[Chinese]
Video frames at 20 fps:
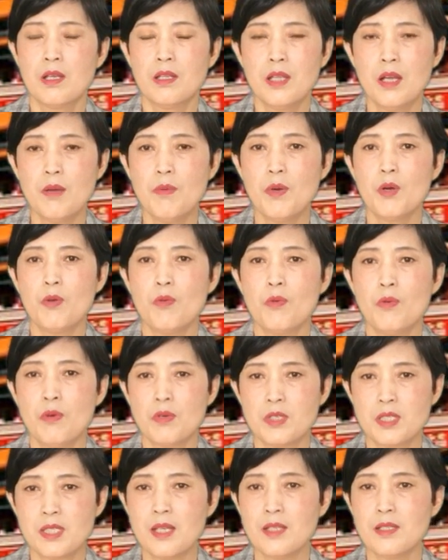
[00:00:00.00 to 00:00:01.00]
那么，
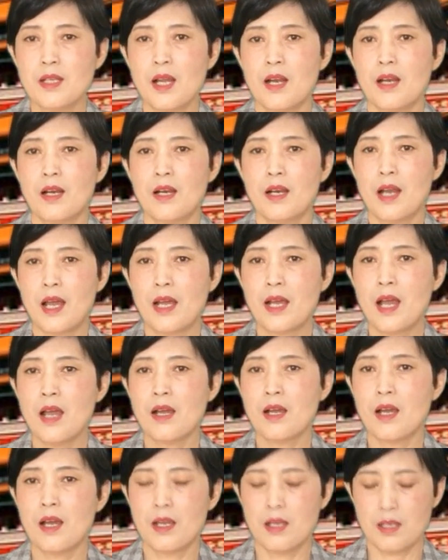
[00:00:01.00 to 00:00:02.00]
我现在来
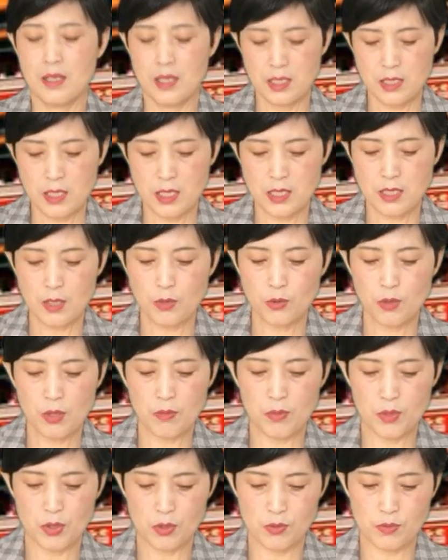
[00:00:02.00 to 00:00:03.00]
看看这些对
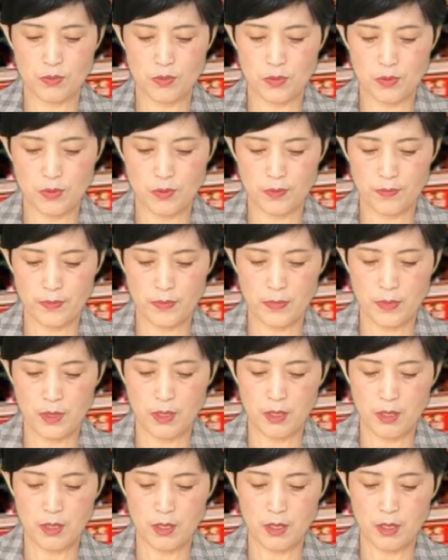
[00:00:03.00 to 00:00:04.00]
比数据。
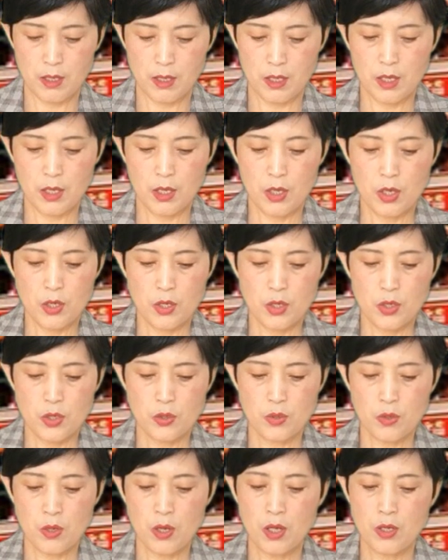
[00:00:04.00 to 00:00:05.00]

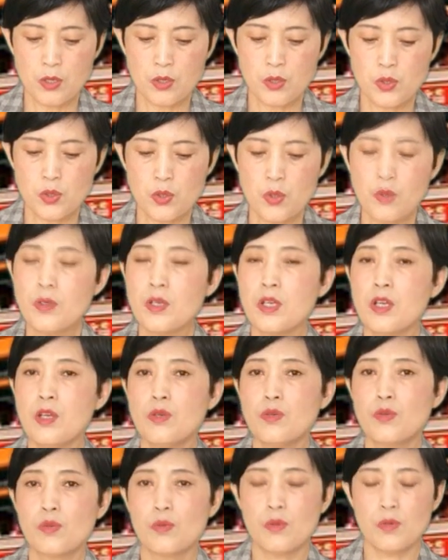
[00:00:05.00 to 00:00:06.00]
说中
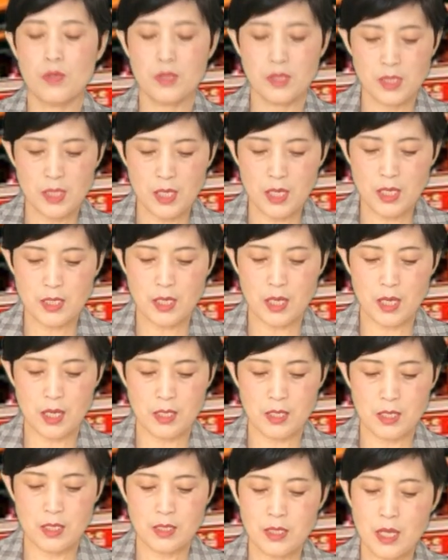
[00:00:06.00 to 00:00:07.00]
医组接诊
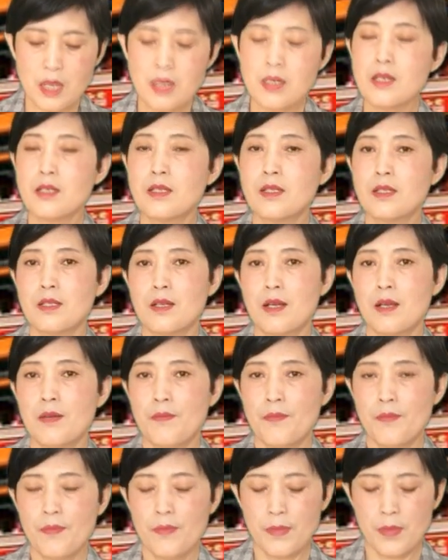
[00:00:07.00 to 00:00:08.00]
三十四人，
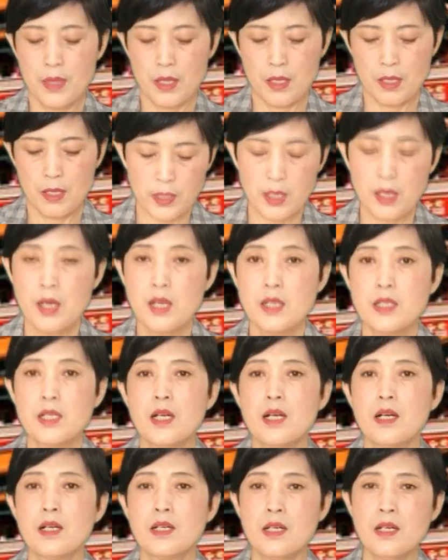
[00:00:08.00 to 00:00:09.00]

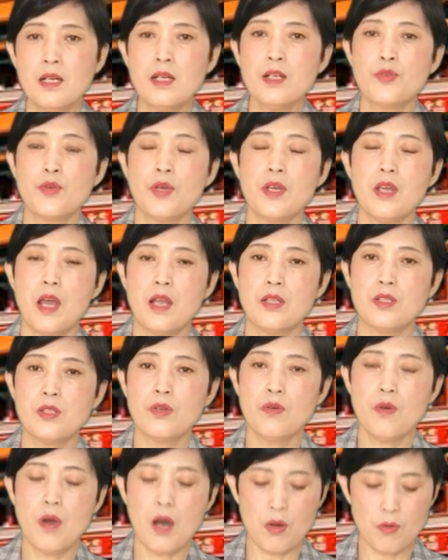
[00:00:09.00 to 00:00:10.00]
这个科学研
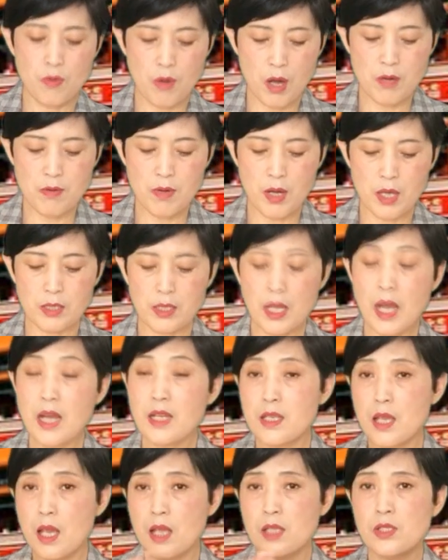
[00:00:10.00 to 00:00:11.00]
究啊，往往他
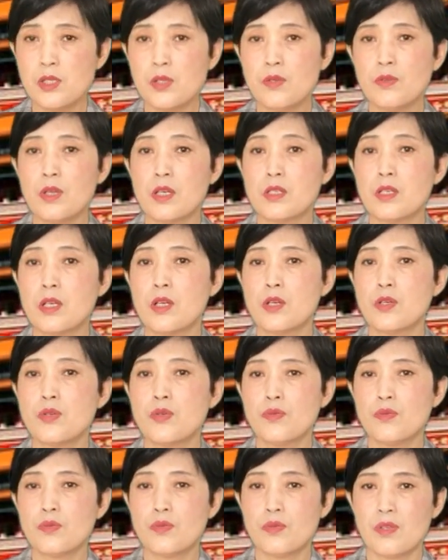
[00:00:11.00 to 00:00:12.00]
研究的这些
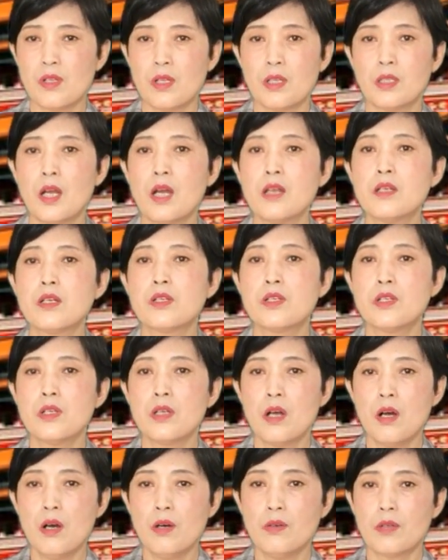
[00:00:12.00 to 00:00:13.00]
数据呢，它是
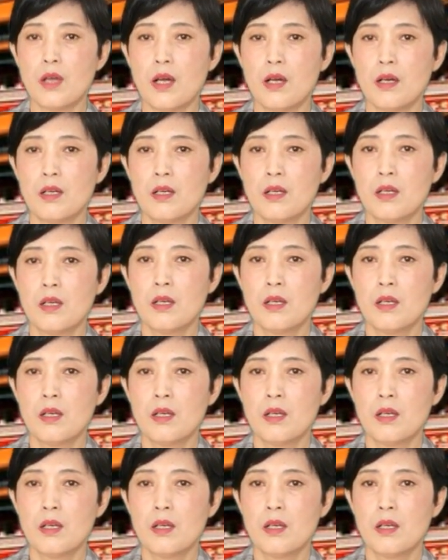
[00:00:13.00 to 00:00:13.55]
滞后的，